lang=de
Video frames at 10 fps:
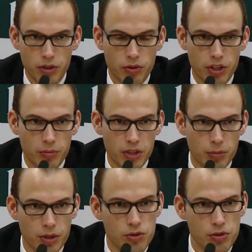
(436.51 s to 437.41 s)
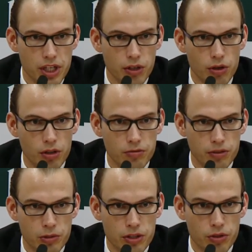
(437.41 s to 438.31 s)
und haben nicht mehr so sehr
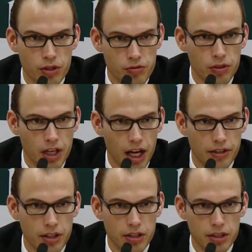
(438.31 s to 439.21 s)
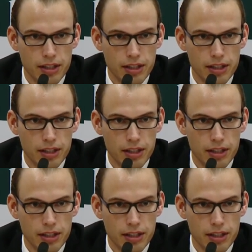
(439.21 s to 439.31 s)
geholfen, besonders von Carter,